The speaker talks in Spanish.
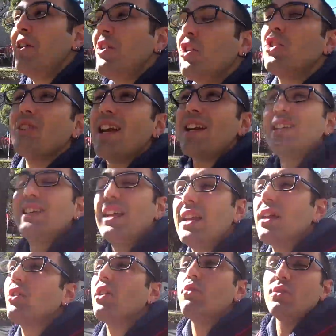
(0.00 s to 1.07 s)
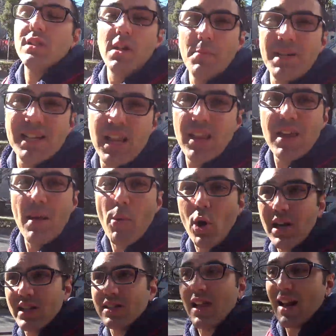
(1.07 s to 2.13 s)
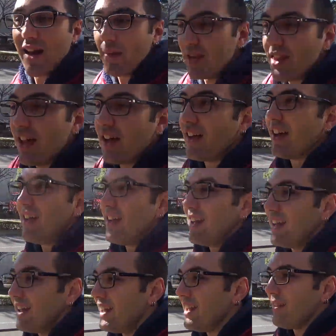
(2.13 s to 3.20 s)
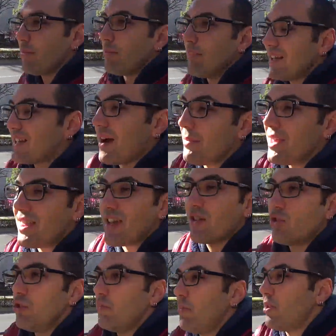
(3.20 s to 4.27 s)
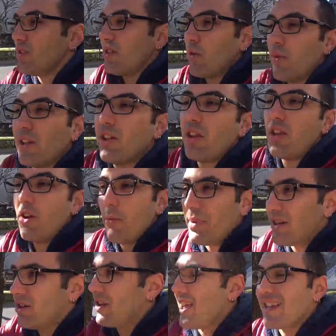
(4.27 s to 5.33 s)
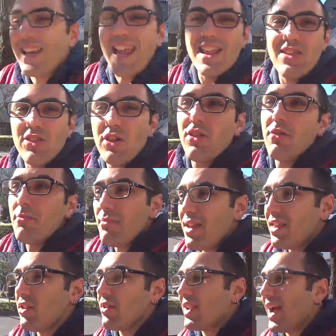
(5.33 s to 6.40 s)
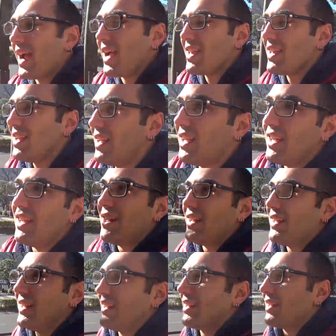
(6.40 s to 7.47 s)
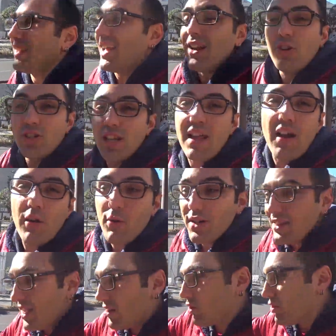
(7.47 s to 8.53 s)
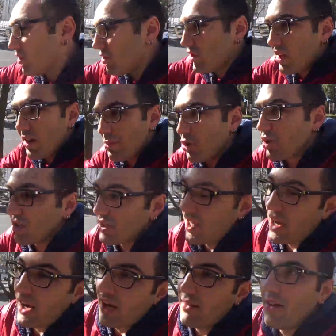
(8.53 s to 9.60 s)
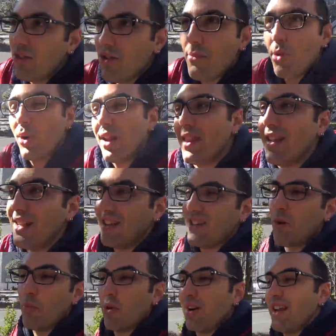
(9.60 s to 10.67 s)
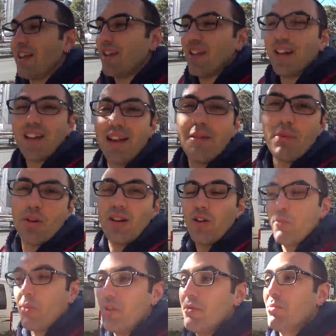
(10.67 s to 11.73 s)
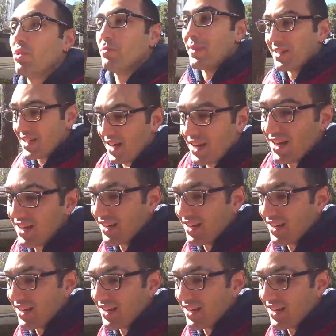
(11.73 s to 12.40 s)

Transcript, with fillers: No nos han enseñado que nuestra presencia molesta en la vida y ves a veces grupos de cuatro o cinco personas en todo medio de la calle que no se dan cuenta y nosotros tenemos que estar esquivando por la derecha o por la izquierda porque no podemos pasar.